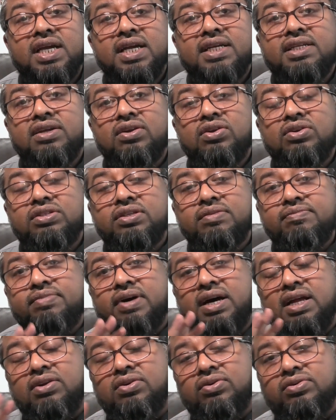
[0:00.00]
একটা হলো যে
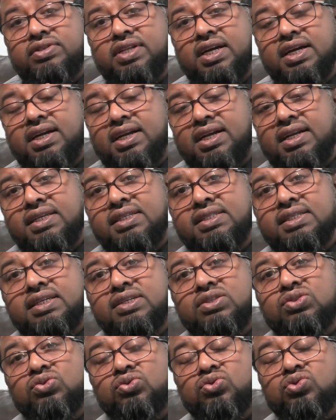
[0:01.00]
ভালো থাকলে সে
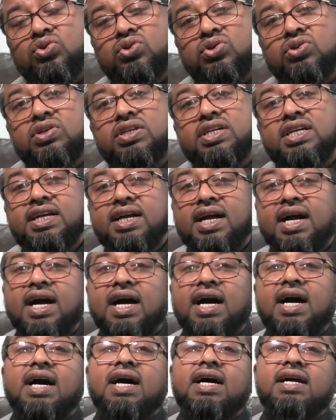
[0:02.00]
শুকুর করে
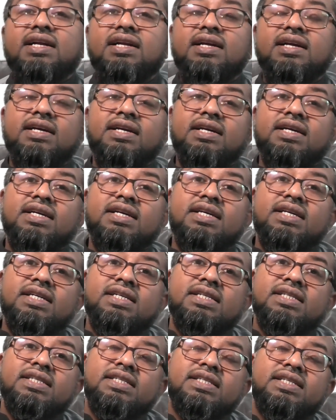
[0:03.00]
আর
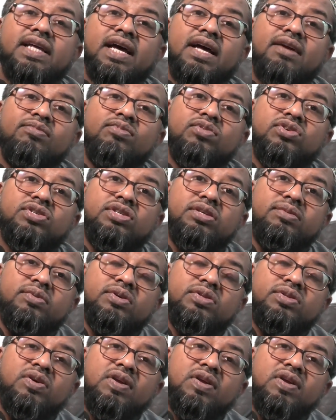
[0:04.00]
তার মুসিবত